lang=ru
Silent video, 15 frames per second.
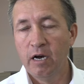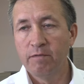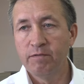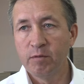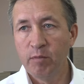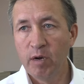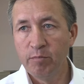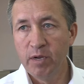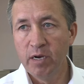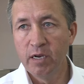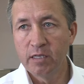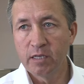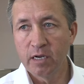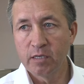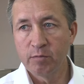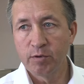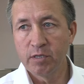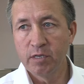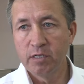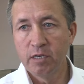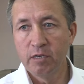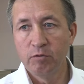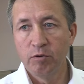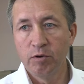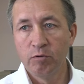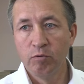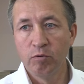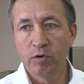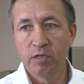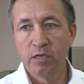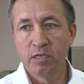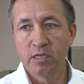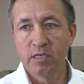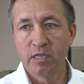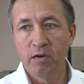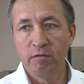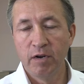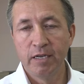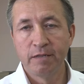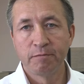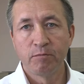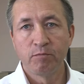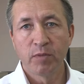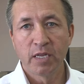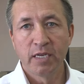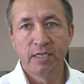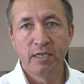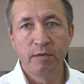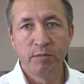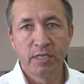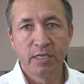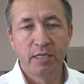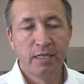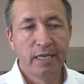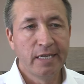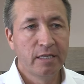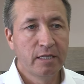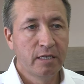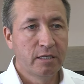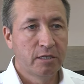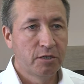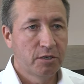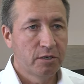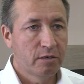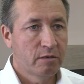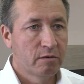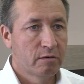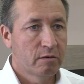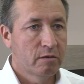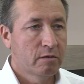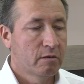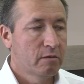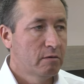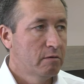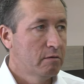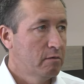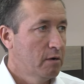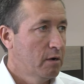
автомобильный транспорт на территории города, составляет 73 тысячи э,